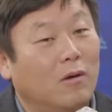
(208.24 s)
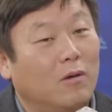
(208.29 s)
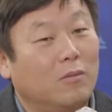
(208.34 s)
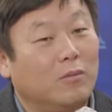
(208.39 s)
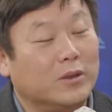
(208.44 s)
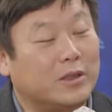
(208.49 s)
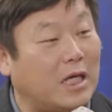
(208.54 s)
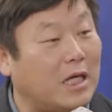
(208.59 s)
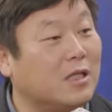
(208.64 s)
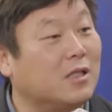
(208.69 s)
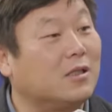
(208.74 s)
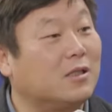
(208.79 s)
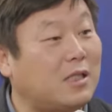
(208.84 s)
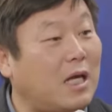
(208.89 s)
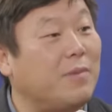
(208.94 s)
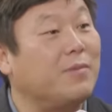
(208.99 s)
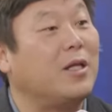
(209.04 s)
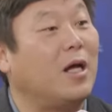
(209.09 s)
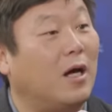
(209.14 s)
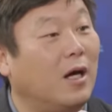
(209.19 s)
뭐 자기들끼리
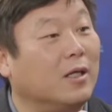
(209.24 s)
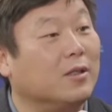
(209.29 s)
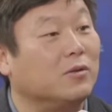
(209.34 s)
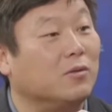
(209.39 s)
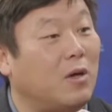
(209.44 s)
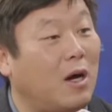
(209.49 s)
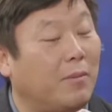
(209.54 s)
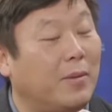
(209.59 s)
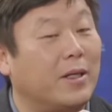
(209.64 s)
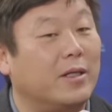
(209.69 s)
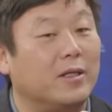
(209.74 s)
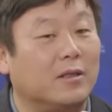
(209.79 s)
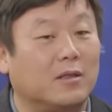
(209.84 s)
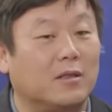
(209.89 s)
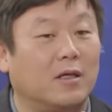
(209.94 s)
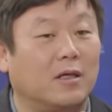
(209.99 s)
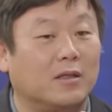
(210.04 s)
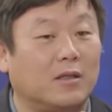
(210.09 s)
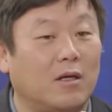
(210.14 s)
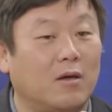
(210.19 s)
쌈이 나가지고 아마 그랬던 예.
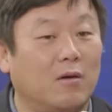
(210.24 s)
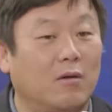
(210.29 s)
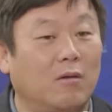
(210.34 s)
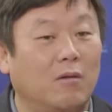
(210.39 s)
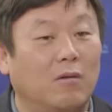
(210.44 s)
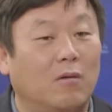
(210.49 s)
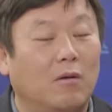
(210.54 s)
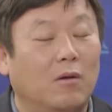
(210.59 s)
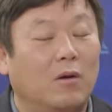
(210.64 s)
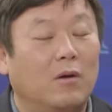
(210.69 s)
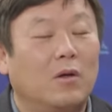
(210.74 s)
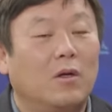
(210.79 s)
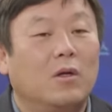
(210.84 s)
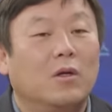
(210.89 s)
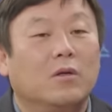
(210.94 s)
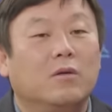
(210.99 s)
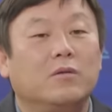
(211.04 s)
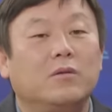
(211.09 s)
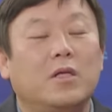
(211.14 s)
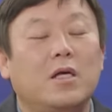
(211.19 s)
것 같아요. 예.
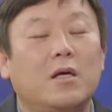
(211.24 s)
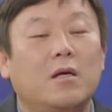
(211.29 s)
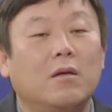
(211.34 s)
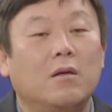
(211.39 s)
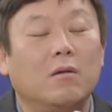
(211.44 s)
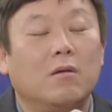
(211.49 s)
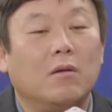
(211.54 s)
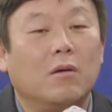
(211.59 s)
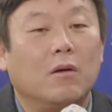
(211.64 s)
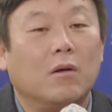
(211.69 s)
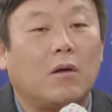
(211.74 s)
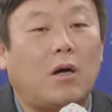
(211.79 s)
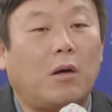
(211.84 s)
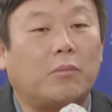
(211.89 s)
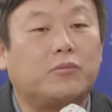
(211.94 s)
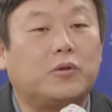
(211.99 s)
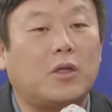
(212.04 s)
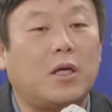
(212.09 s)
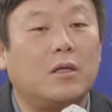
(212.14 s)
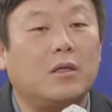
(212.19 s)
근데
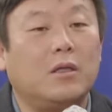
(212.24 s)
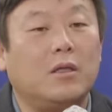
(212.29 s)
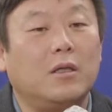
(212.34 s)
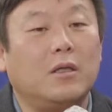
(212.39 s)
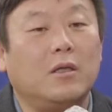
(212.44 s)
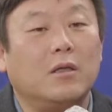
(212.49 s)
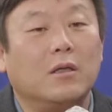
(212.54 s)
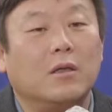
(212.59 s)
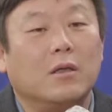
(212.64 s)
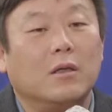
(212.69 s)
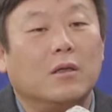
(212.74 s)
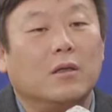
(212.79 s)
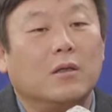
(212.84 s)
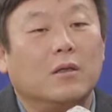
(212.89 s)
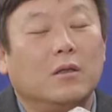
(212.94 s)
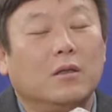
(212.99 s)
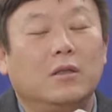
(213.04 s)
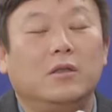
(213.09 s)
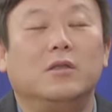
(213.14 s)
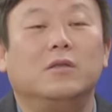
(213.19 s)
갑자기
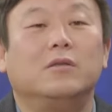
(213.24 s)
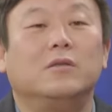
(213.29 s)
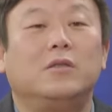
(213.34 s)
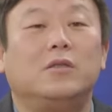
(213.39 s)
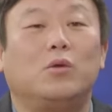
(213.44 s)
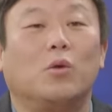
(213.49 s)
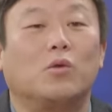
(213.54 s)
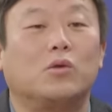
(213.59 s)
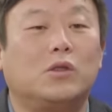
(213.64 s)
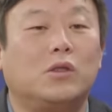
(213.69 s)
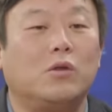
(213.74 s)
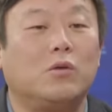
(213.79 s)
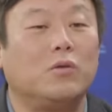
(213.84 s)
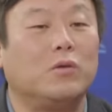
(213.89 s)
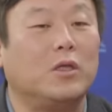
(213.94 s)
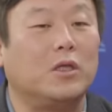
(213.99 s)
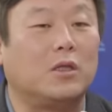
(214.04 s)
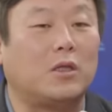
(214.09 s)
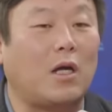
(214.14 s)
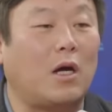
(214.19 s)
이정근 씨
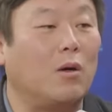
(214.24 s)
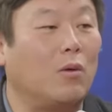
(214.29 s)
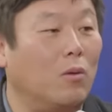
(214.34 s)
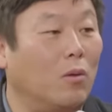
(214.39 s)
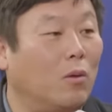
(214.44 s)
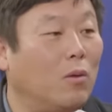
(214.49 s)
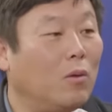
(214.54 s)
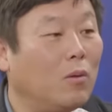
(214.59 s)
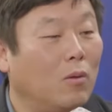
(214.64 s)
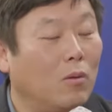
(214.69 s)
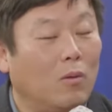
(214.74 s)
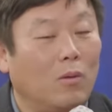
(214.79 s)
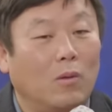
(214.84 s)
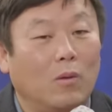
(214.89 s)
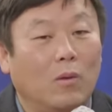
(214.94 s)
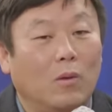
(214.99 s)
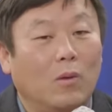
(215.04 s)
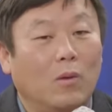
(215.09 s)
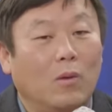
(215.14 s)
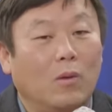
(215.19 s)
녹취록이 있다고
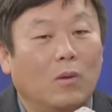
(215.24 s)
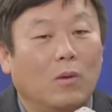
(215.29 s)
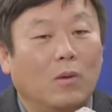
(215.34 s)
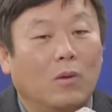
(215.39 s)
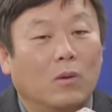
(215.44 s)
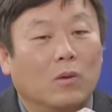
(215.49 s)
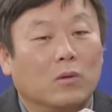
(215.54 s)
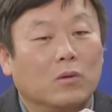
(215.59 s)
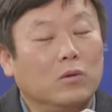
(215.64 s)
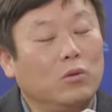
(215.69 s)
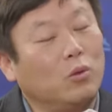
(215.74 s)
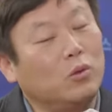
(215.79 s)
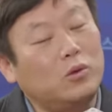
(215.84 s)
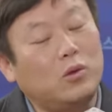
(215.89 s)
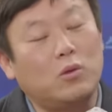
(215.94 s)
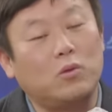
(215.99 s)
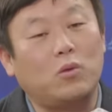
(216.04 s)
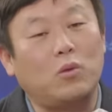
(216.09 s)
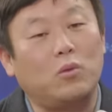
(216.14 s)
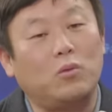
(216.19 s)
그
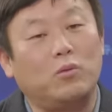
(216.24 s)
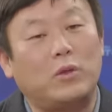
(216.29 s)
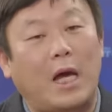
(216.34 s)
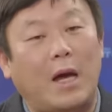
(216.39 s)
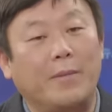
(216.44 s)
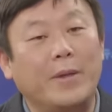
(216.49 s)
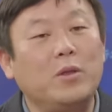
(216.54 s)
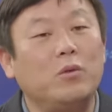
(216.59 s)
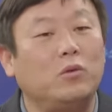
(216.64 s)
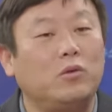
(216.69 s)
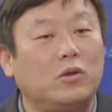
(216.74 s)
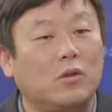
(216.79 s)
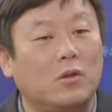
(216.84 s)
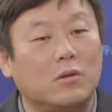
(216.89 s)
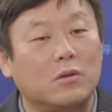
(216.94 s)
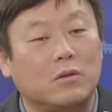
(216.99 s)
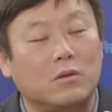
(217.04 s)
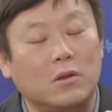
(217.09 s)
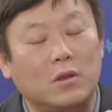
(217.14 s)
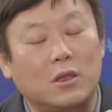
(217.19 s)
녹취록도 남의
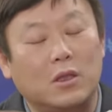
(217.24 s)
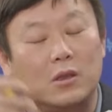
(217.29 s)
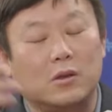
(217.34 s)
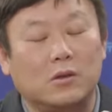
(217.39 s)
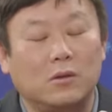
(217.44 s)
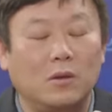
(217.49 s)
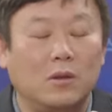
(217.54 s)
녹취록을 그렇게